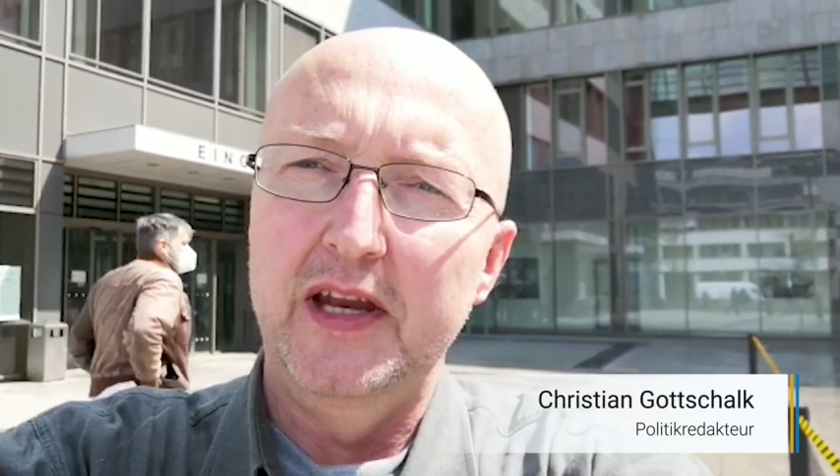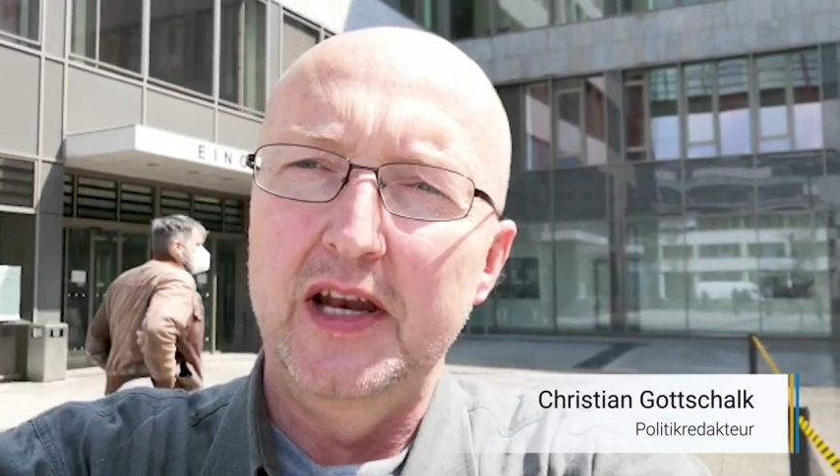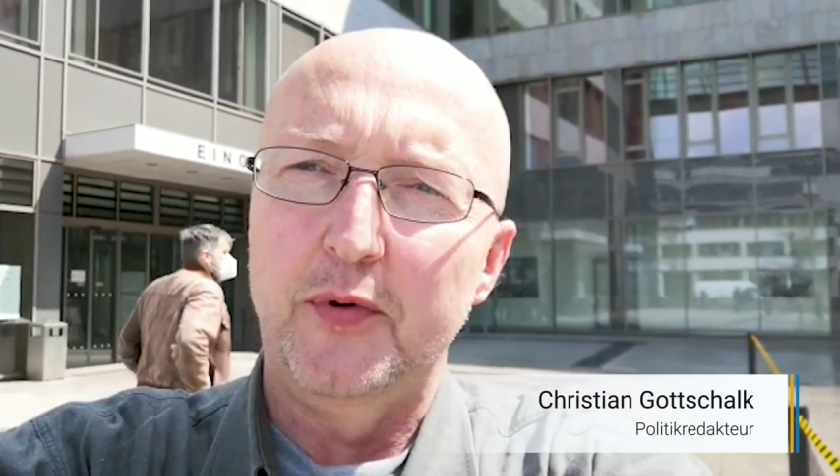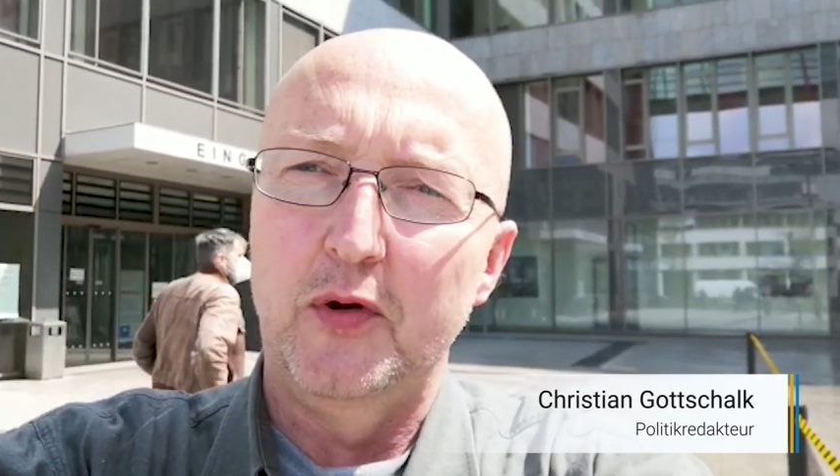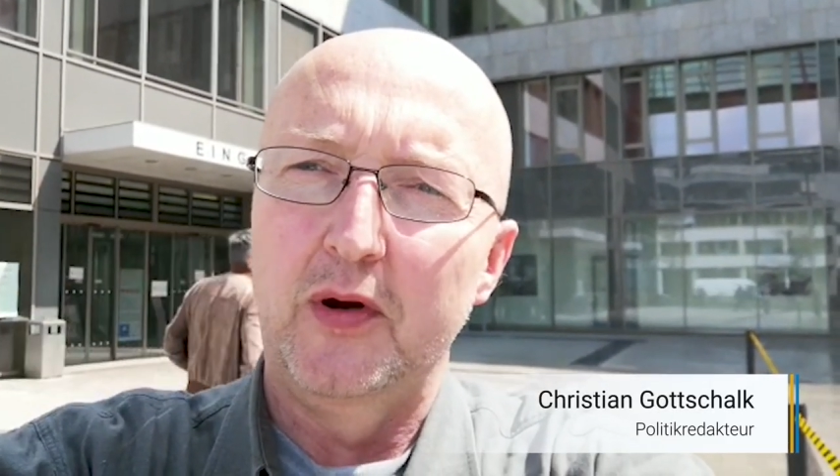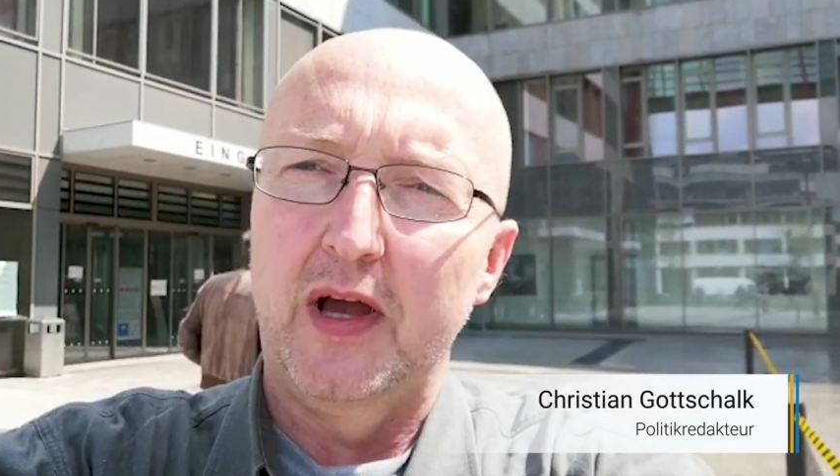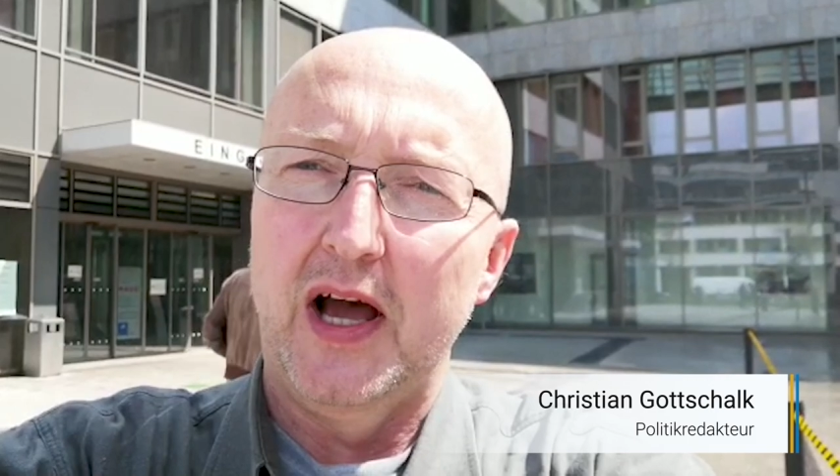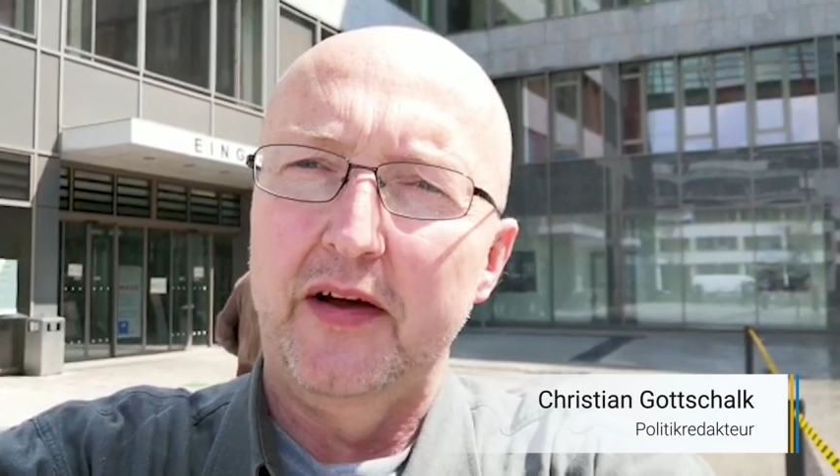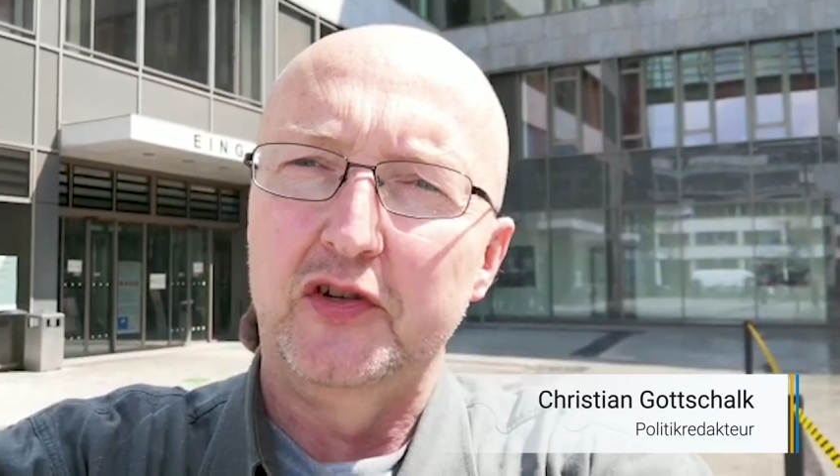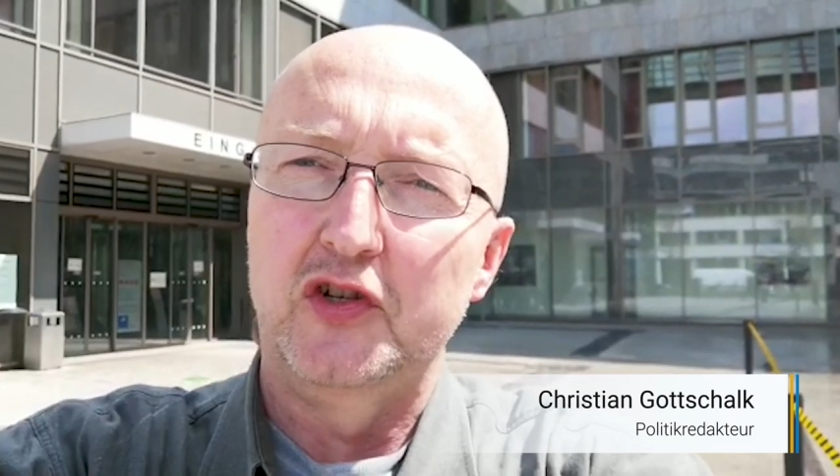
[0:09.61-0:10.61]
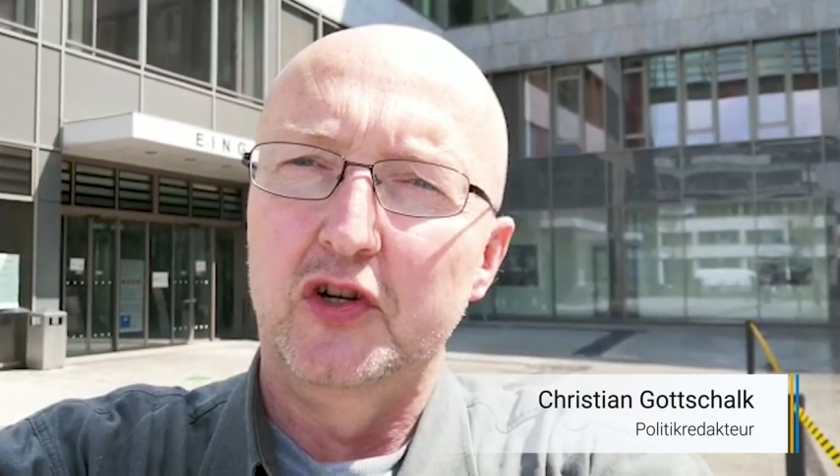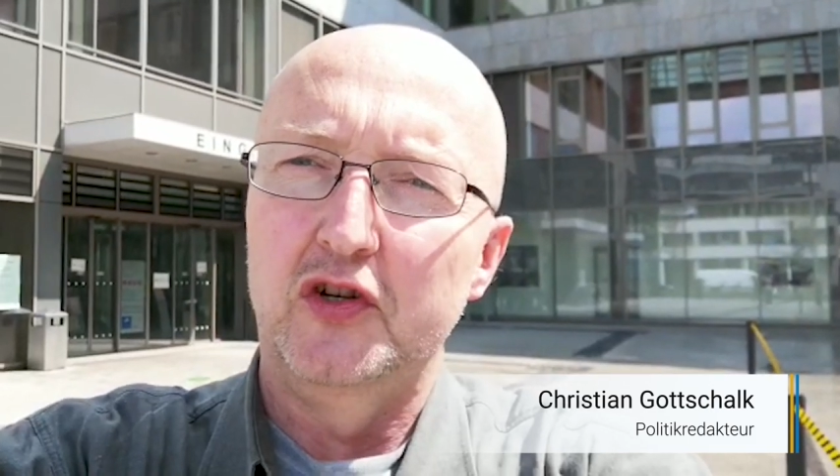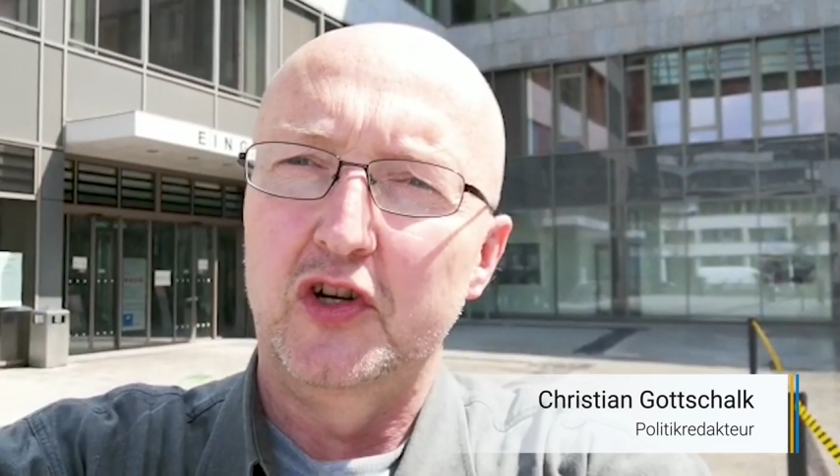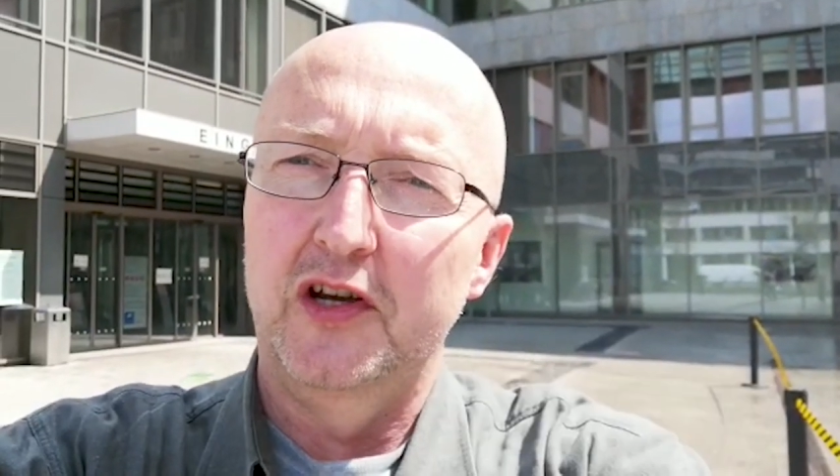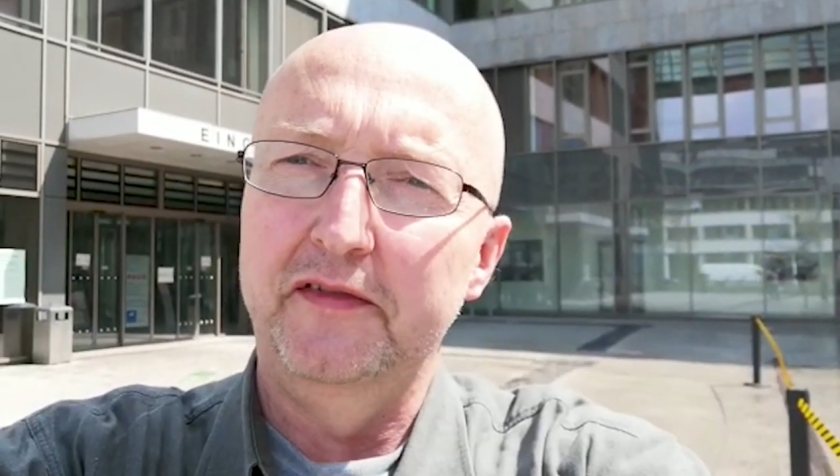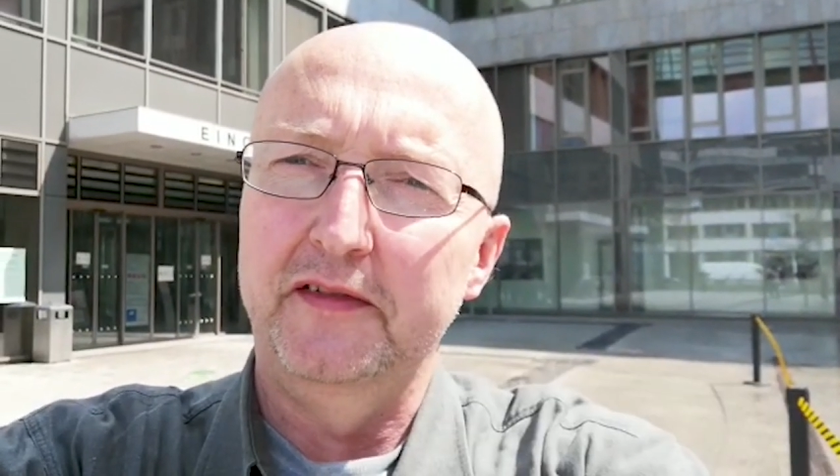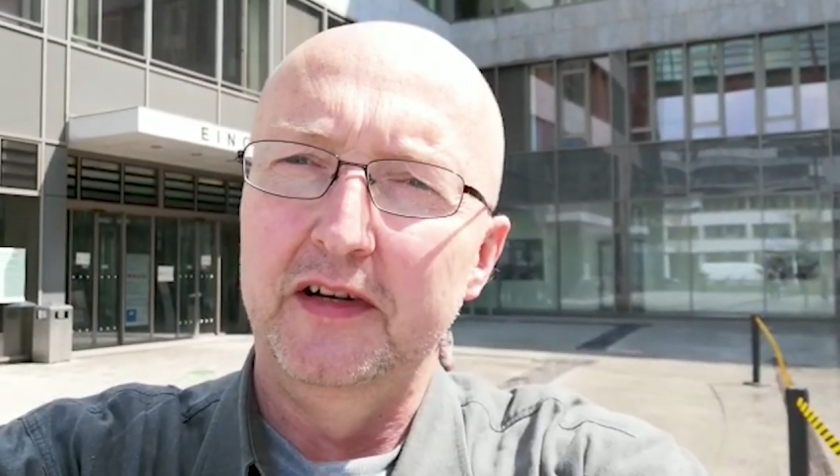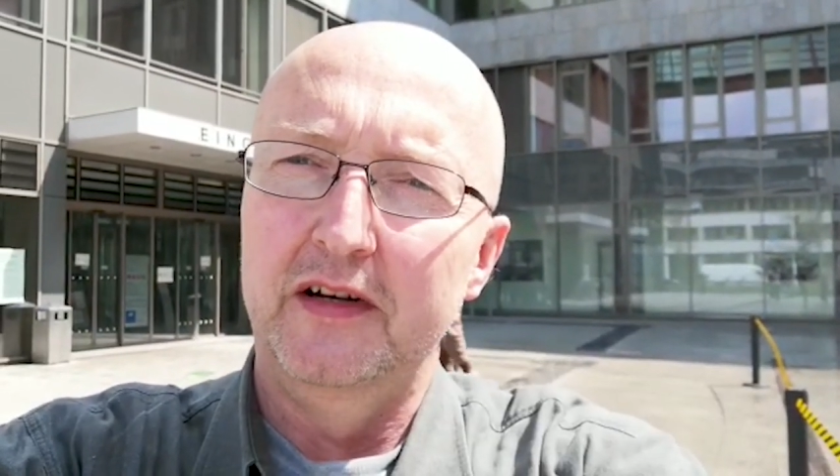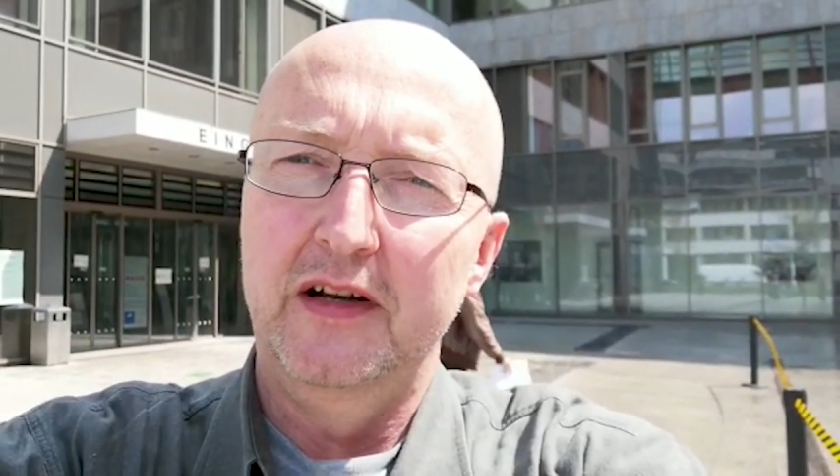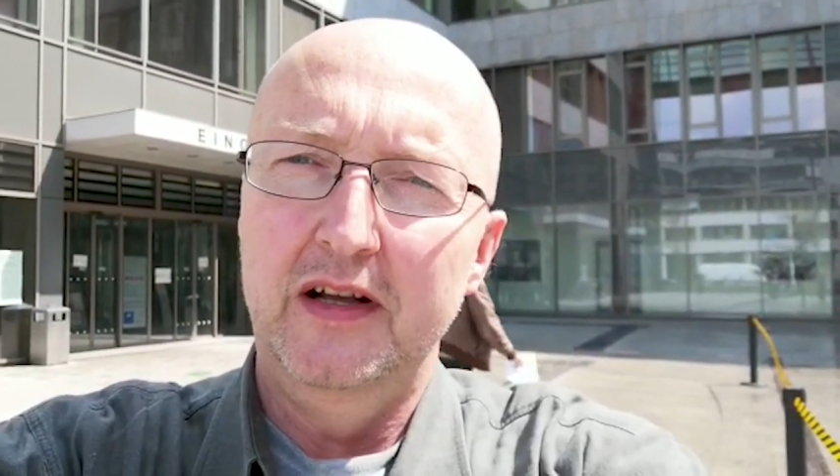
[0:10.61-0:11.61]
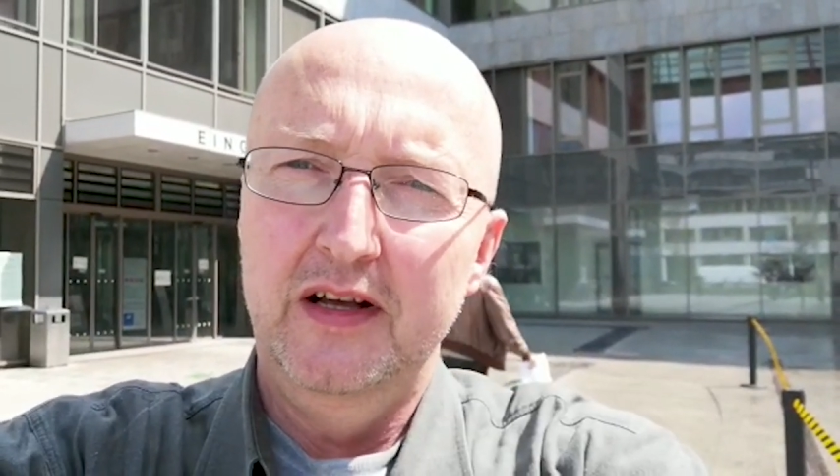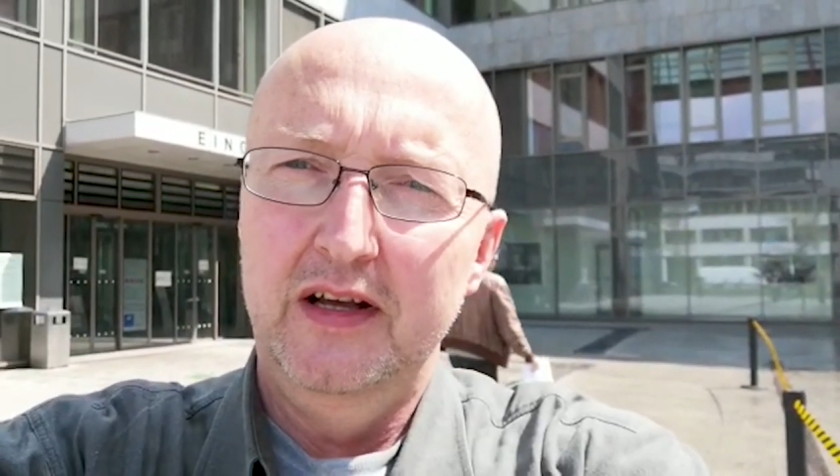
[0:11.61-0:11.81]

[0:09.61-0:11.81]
kinderpornografische Schriften